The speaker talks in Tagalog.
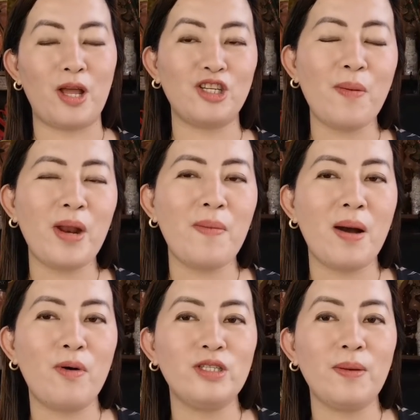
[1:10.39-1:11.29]
Pero syempre
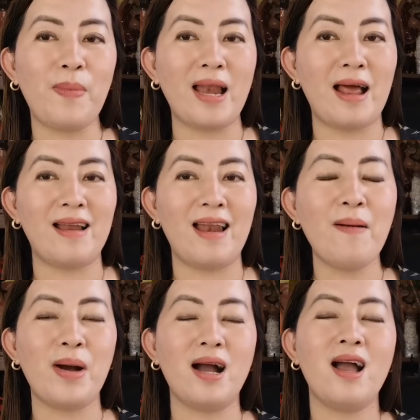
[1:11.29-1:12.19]
mga bossing, paalala
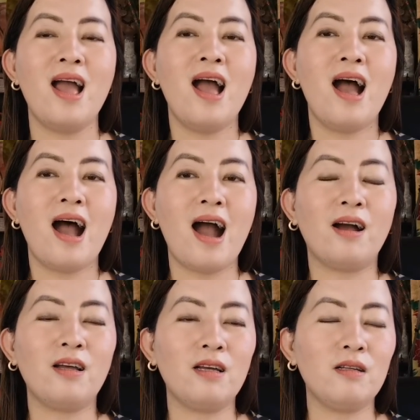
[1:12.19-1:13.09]
lamang,
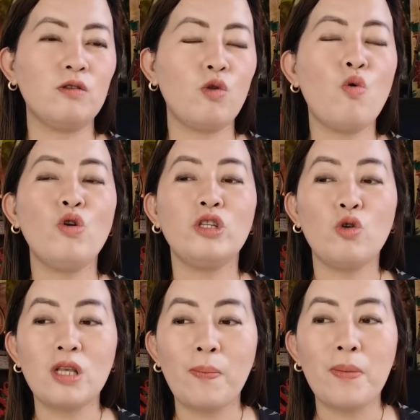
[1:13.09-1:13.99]
ang tungkol
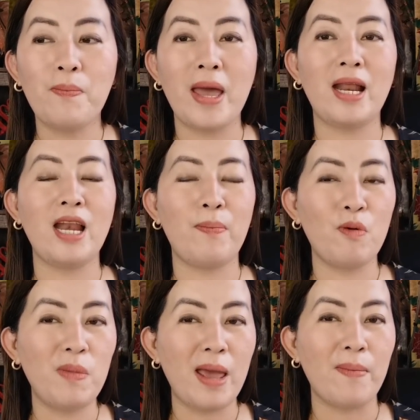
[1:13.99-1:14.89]
sa usapin pera na
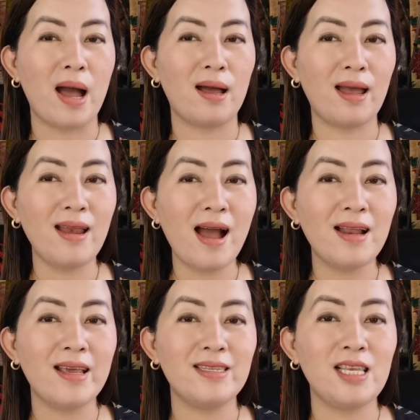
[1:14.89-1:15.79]
problema,
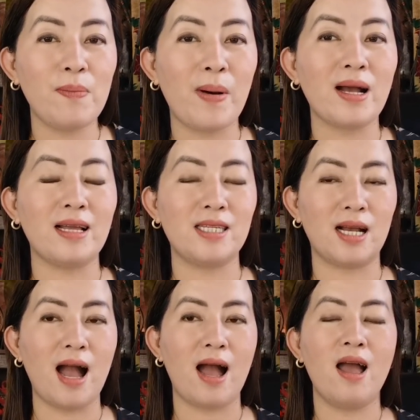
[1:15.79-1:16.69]
kailangan ay sipag at
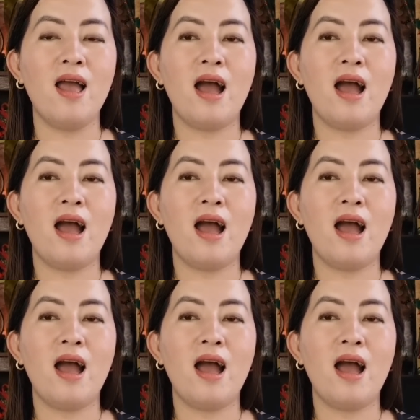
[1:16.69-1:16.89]
syaga.